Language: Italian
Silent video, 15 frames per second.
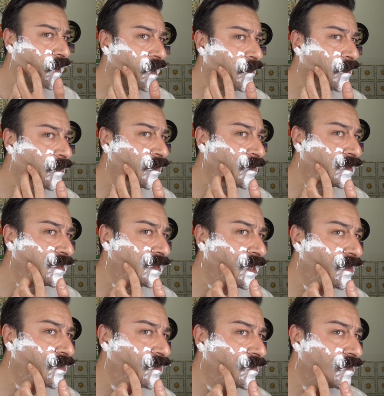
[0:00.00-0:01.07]
Che mi ha
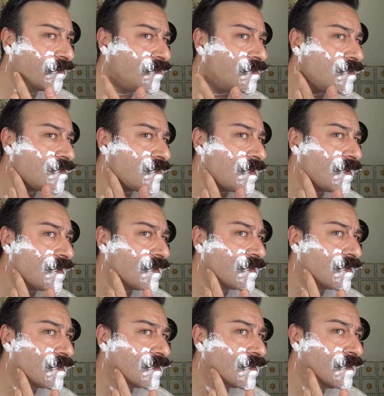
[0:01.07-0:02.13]
mozzicato? Qua?
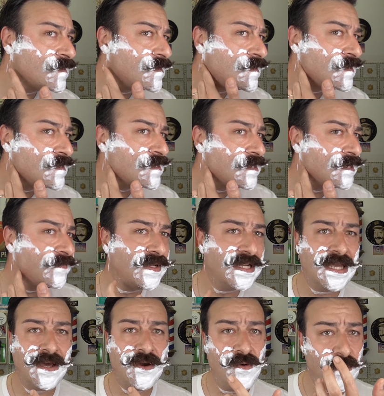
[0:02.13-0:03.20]

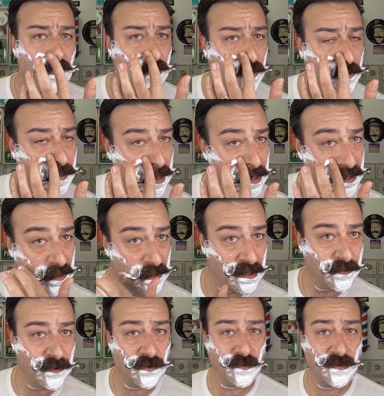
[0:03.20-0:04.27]
Perché comunque ormai,
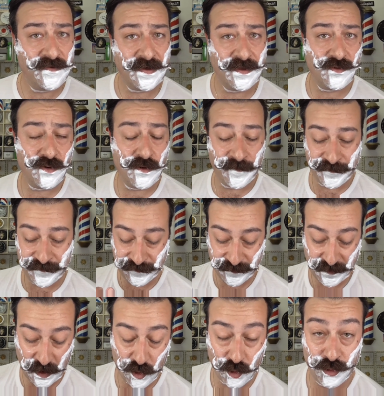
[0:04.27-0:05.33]
capito, mi vedo
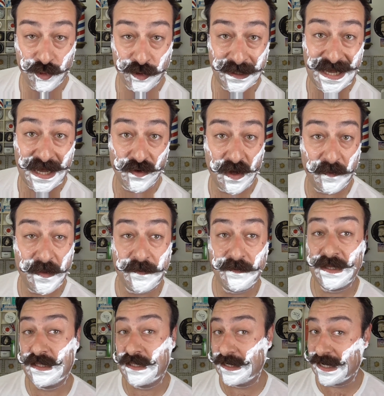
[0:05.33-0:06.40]
contornato da
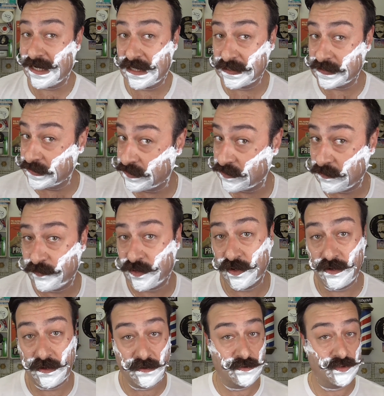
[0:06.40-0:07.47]
barbettina anche se so
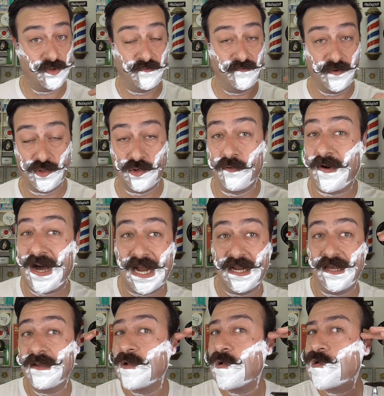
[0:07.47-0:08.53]
poi ho un viso
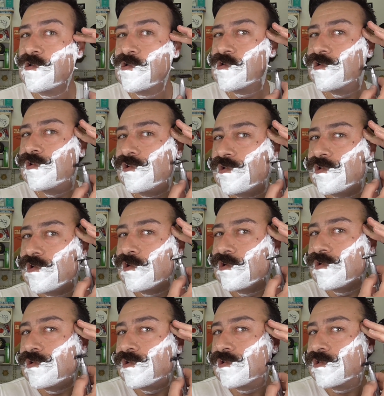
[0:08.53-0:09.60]
ovale.
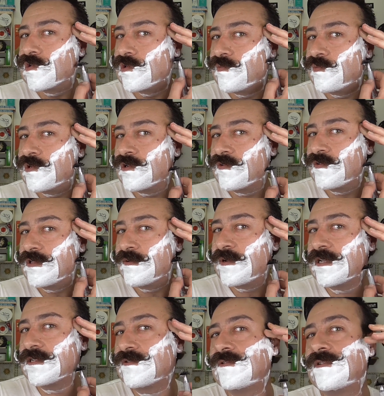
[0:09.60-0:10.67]
Sembra un uovo di
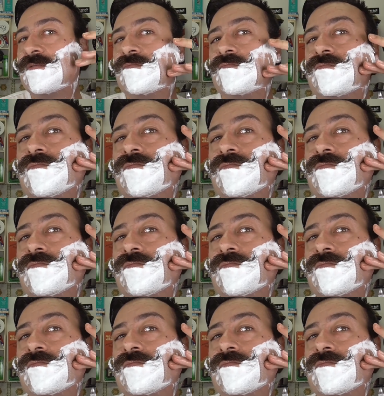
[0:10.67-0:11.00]
Pasqua.